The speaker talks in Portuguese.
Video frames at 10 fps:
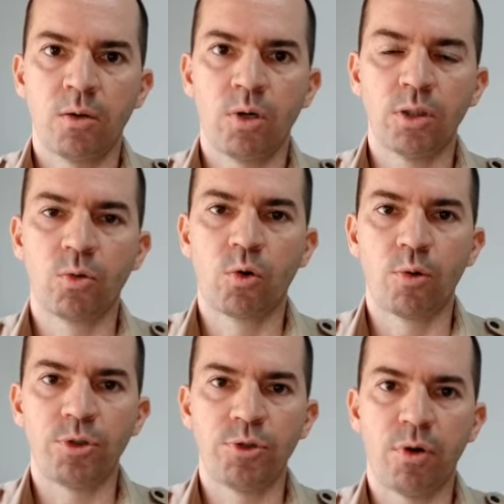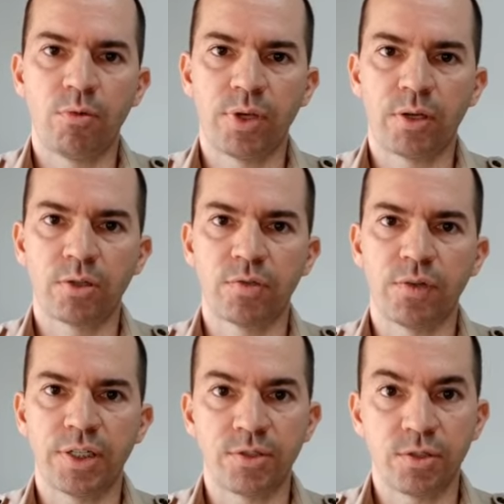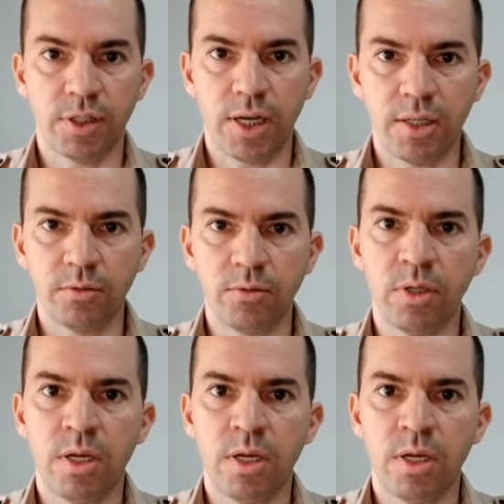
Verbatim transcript: quando o Corpo de Bombeiros foi acionado